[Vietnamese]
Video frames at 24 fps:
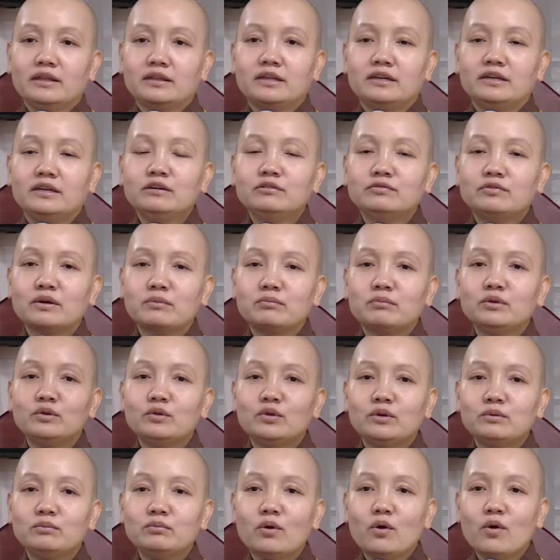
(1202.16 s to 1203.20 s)
thì Đức Phật mới
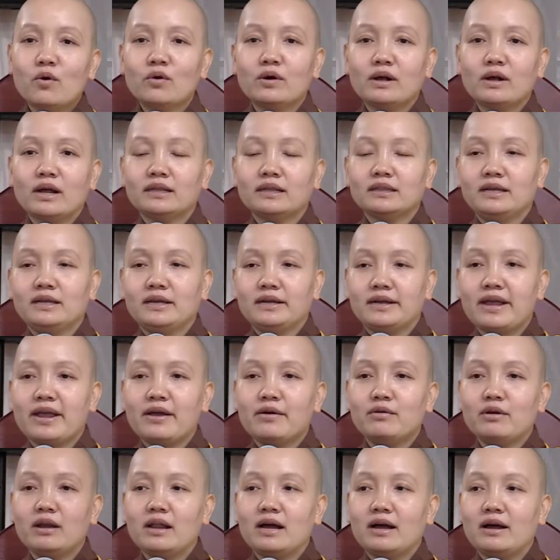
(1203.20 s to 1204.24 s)
tuyên bố các tỳ
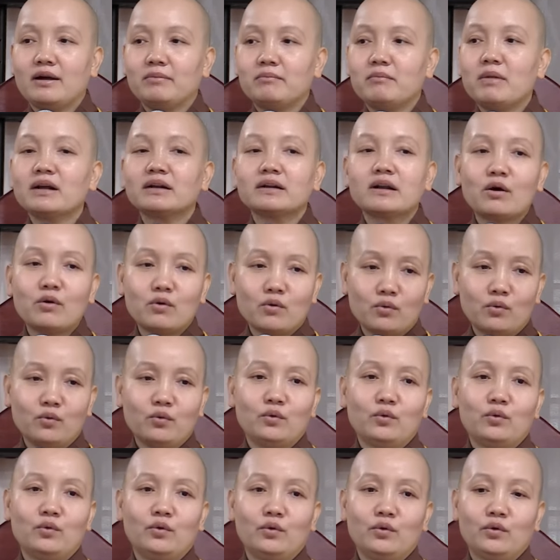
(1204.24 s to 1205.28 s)
kheo là bắt đầu
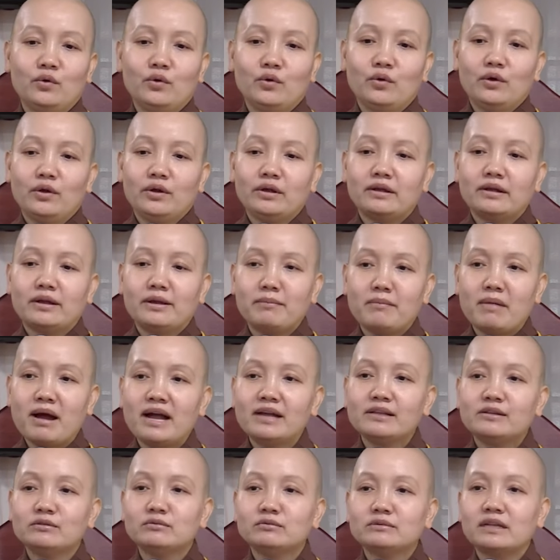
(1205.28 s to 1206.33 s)
ngày
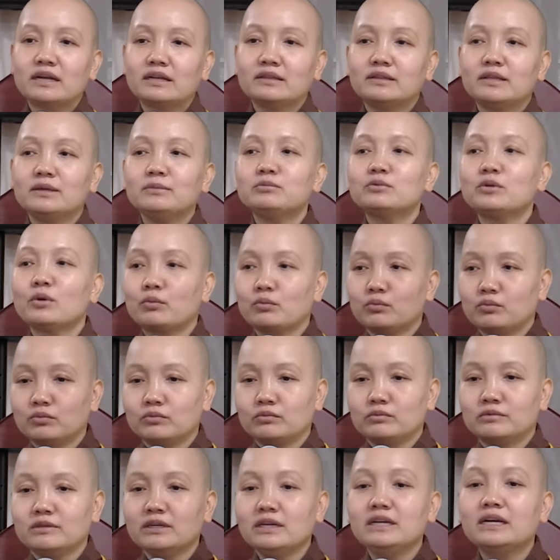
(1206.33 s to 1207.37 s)
mai chúng ta tiếp tục
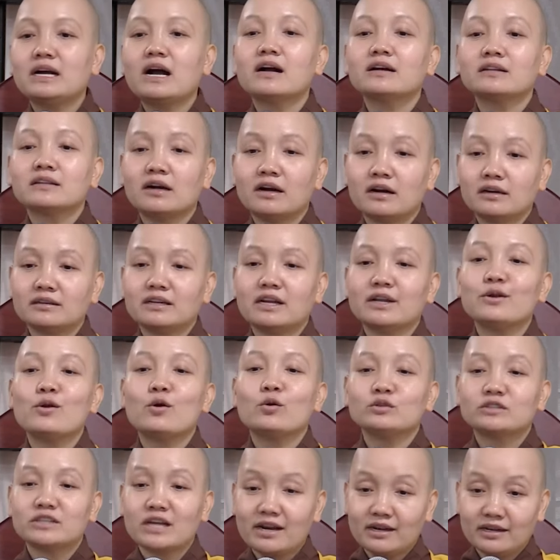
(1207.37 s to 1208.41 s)
đi khất thực để
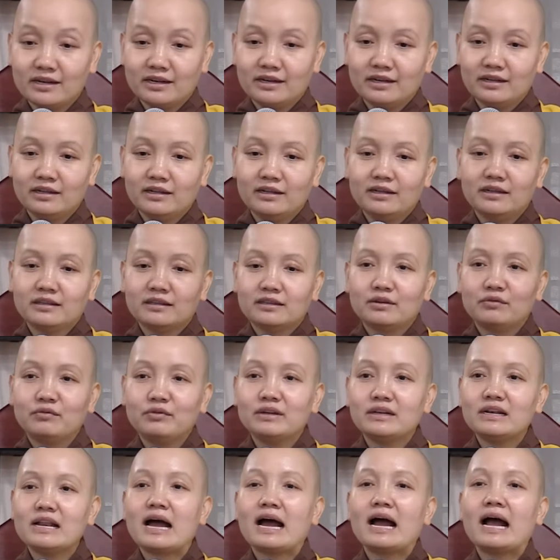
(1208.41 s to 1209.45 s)
độ sanh. Tại
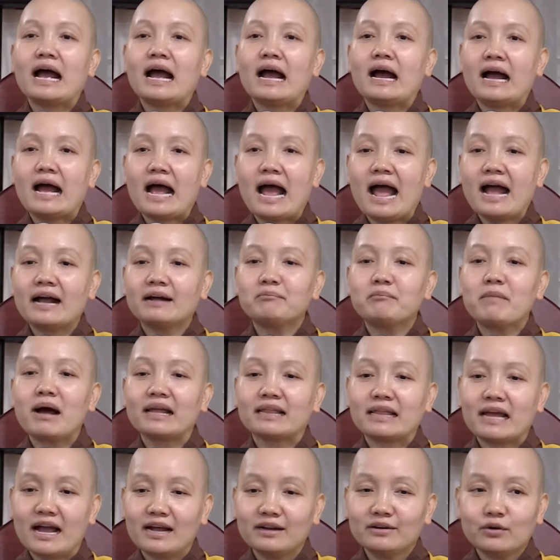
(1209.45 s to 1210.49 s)
vì đã ăn ba
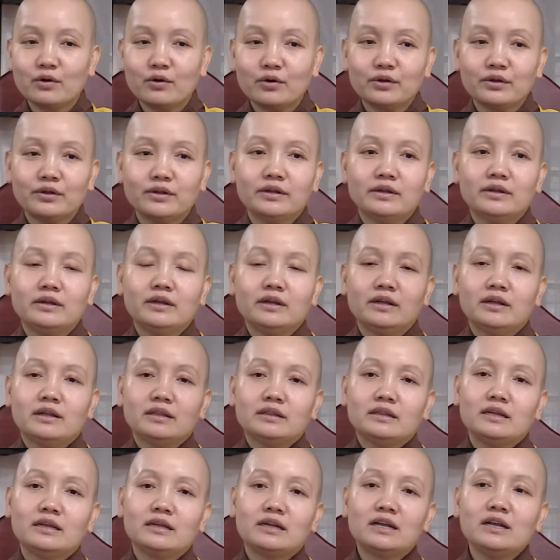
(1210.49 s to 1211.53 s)
tháng rồi.
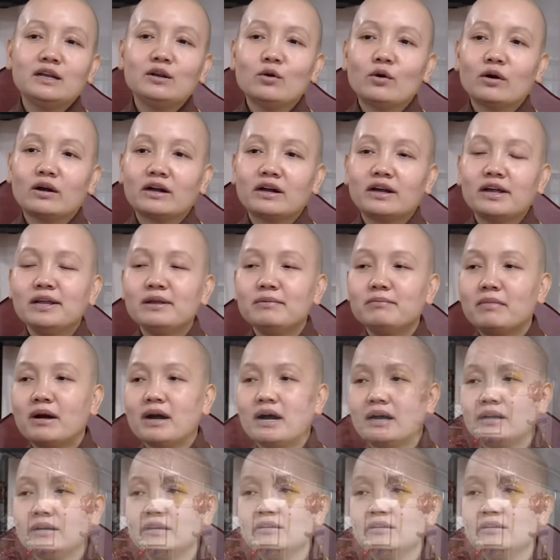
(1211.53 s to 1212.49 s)
Thì cái luật khi mà